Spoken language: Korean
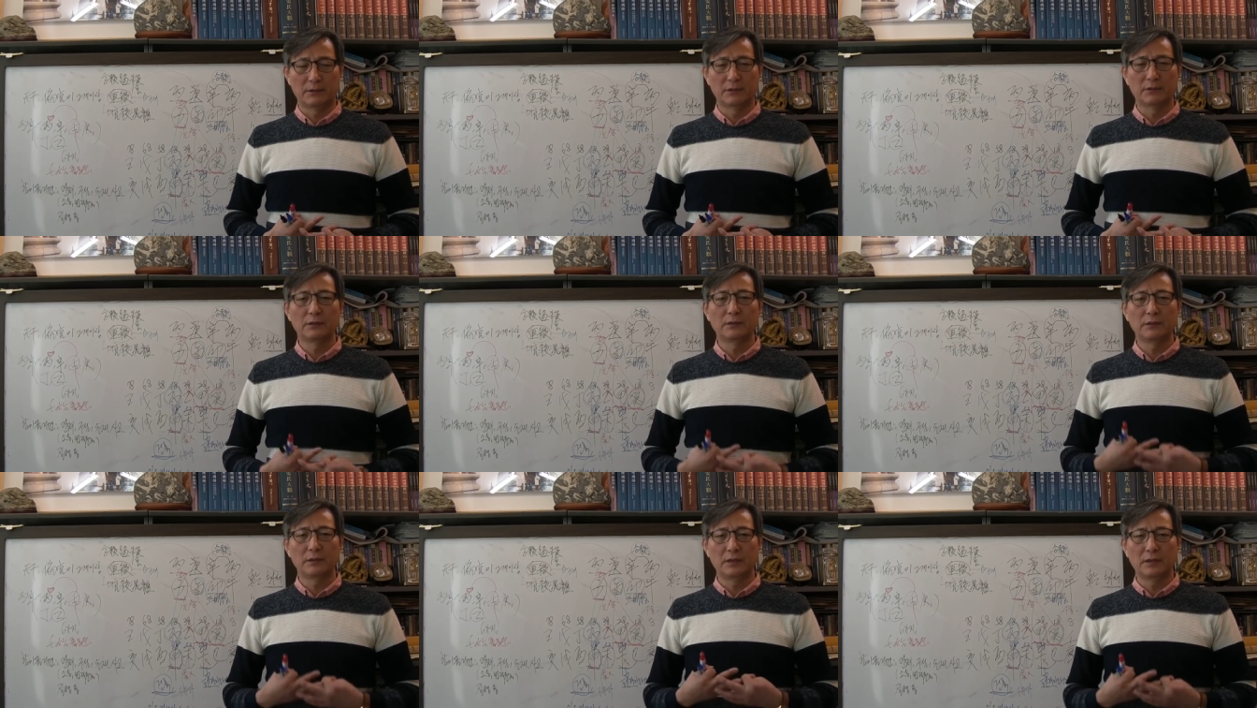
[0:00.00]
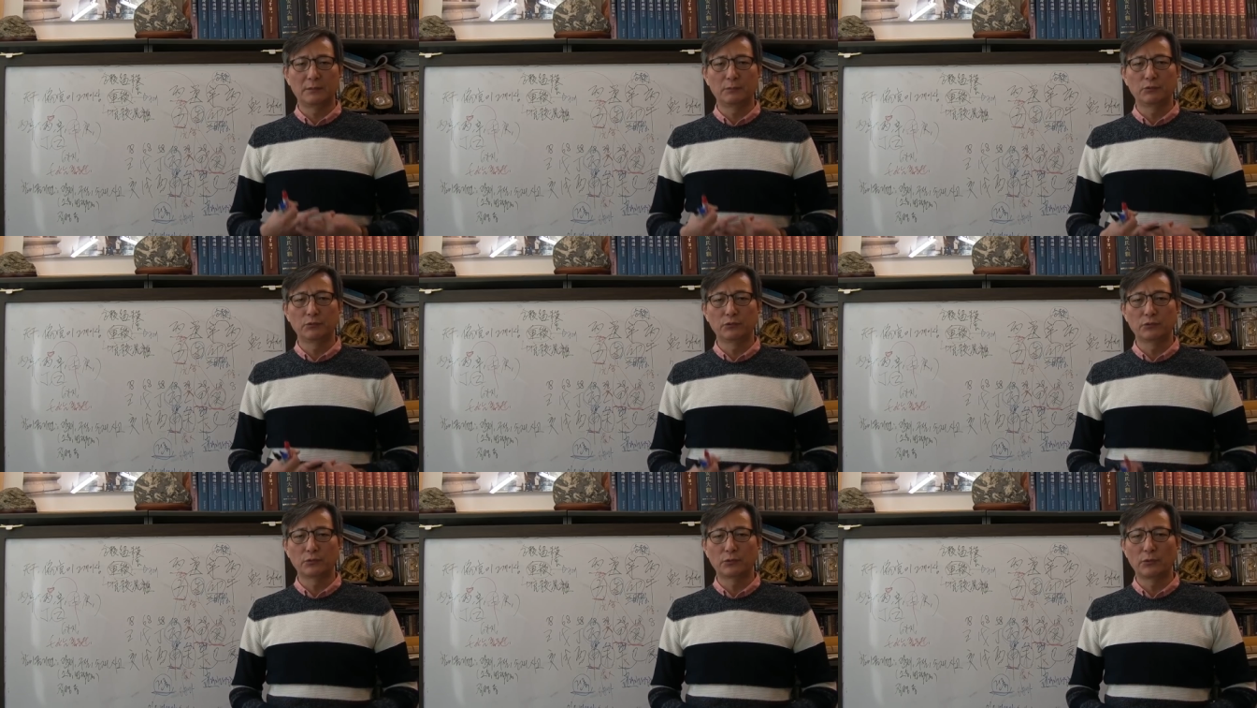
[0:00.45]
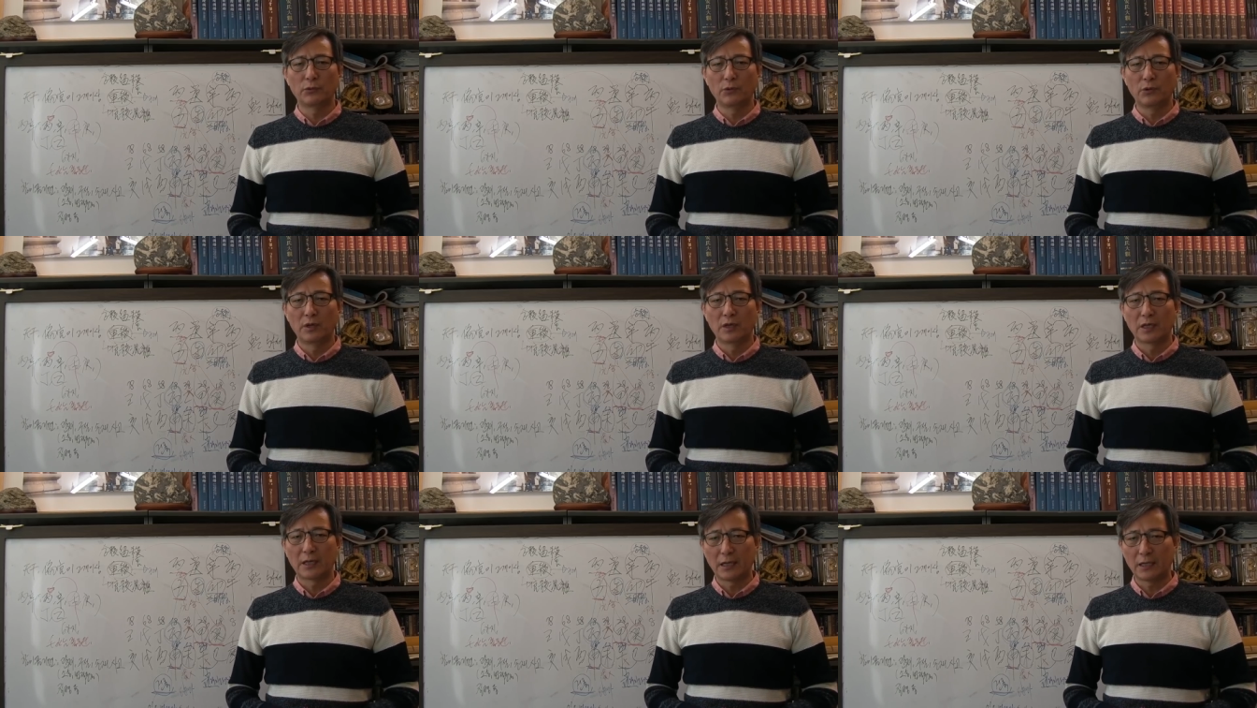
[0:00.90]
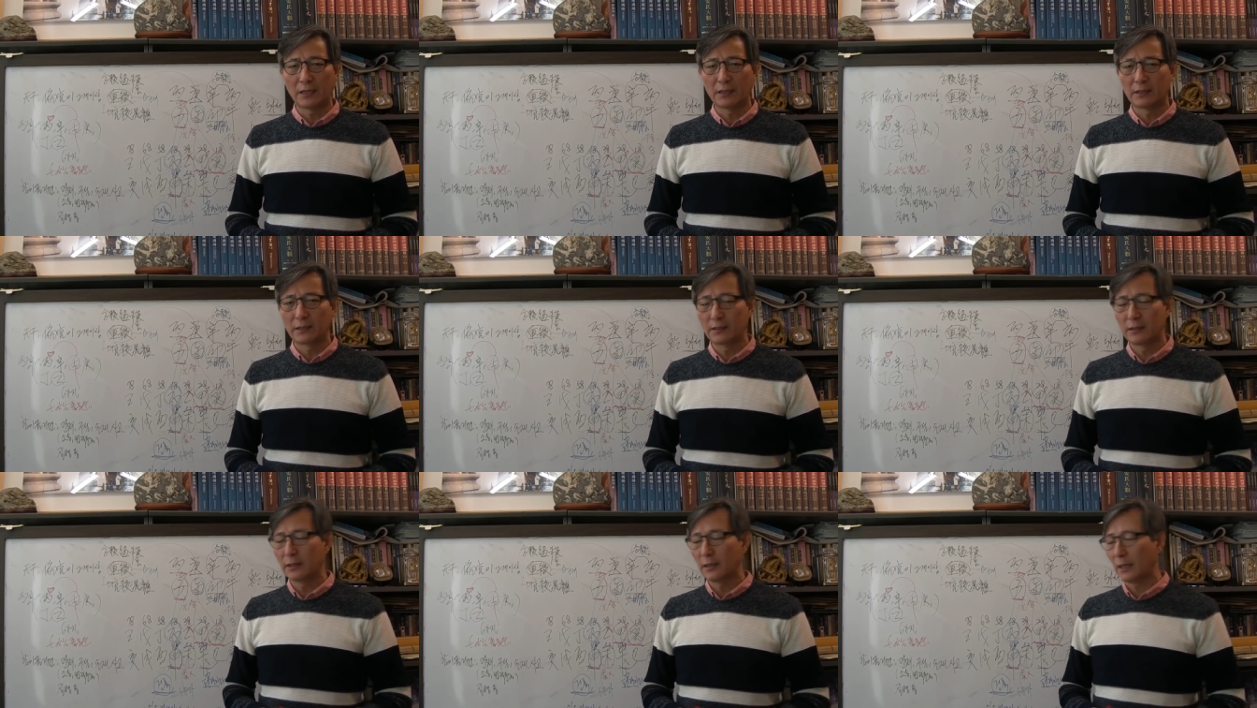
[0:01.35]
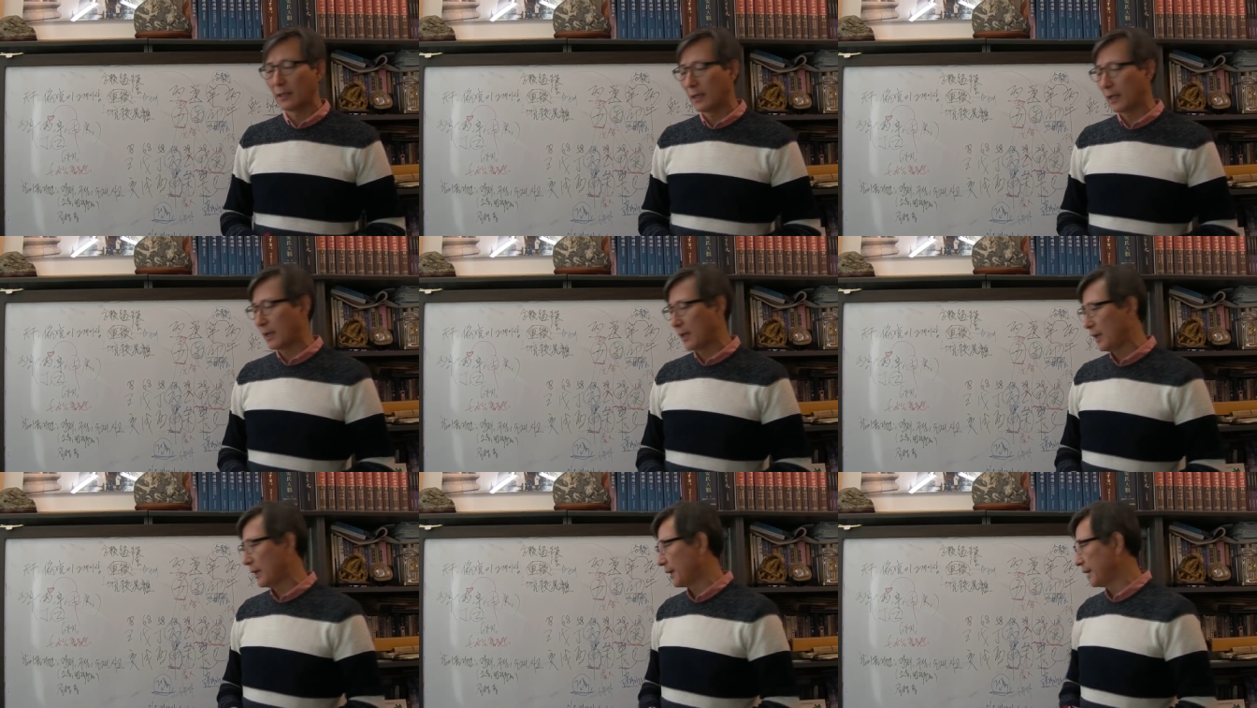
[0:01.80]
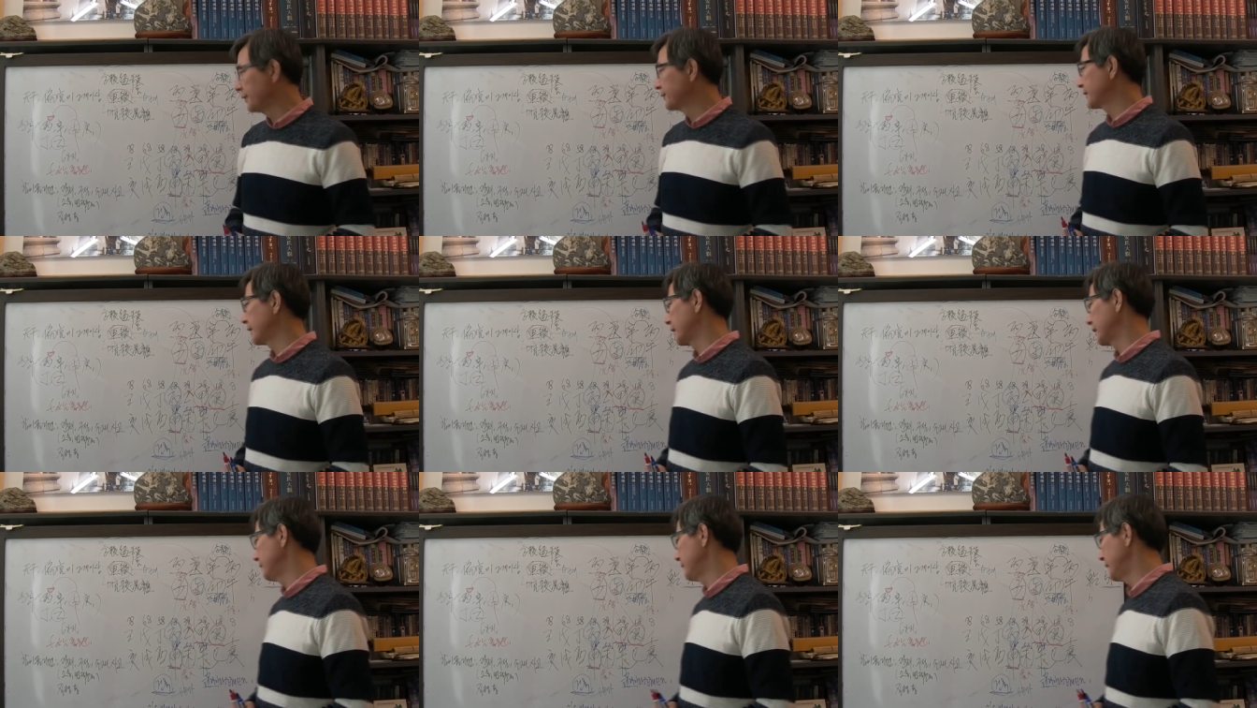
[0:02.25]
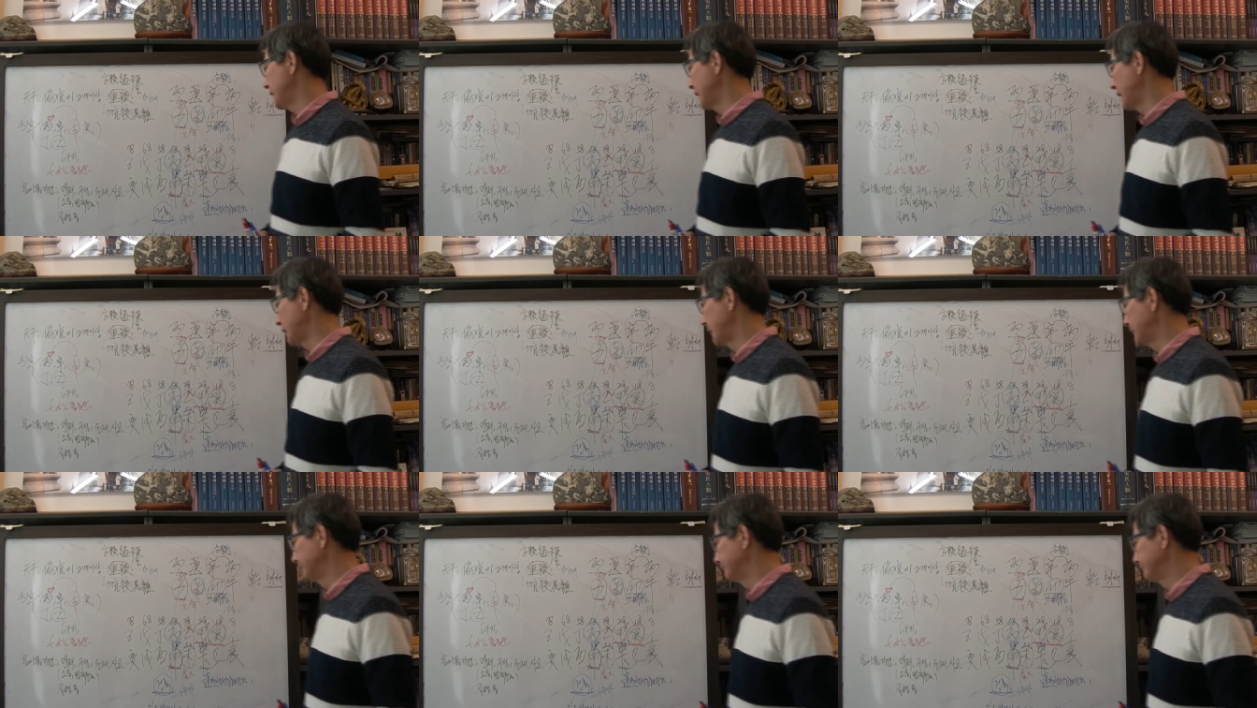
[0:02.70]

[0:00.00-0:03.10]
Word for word: 그런 기분으로 가게 되는 게 형사입니다.